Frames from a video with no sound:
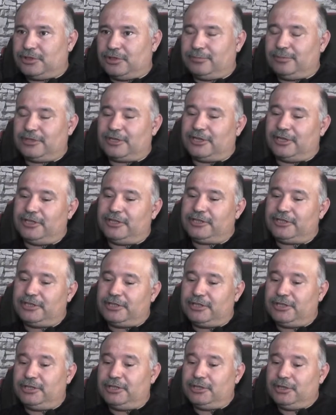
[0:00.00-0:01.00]
Tabii
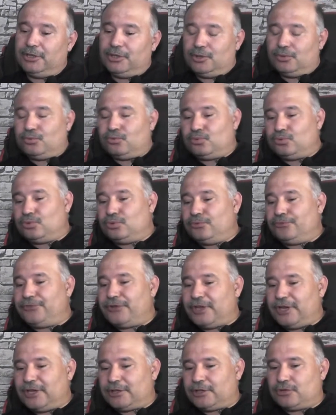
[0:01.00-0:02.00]
kaliteyi uygun
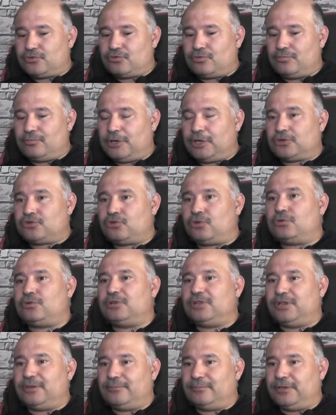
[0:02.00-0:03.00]
fiyata sunmak çok
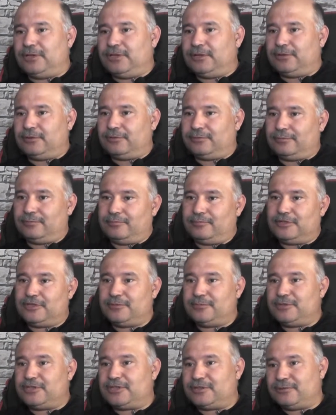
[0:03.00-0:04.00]
önemli
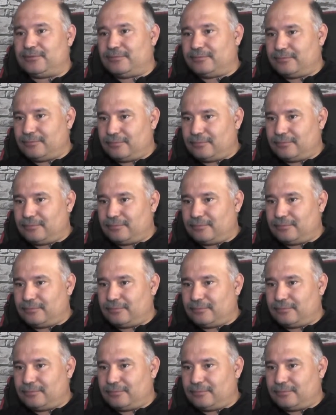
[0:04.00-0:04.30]
bizim için